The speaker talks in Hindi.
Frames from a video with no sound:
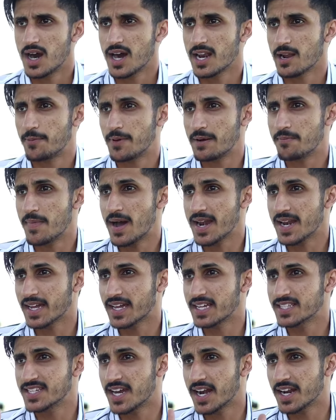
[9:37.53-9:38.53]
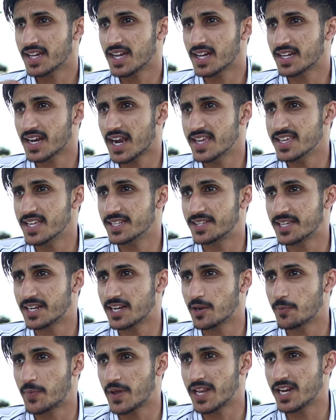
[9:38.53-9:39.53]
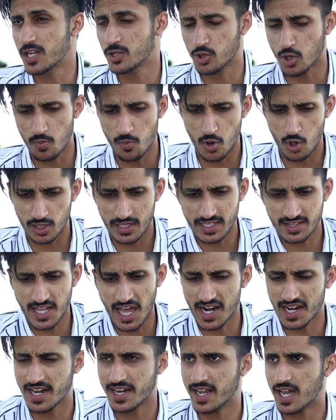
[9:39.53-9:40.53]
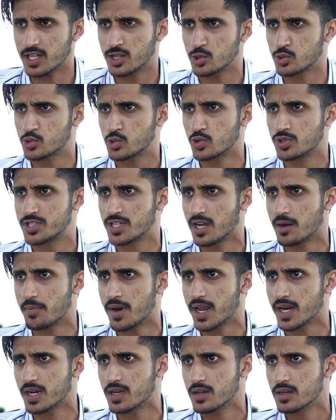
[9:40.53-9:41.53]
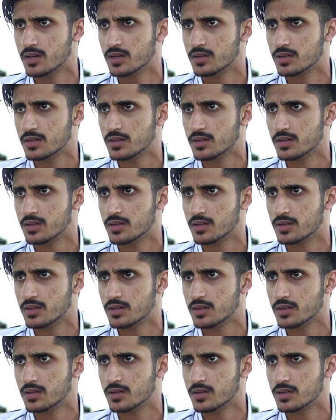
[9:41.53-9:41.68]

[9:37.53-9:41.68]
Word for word: अरे फिर माने के जान के कराइए तेरी रिपेयर तो बोल के दार लेने आया था उस तुलसी का मारने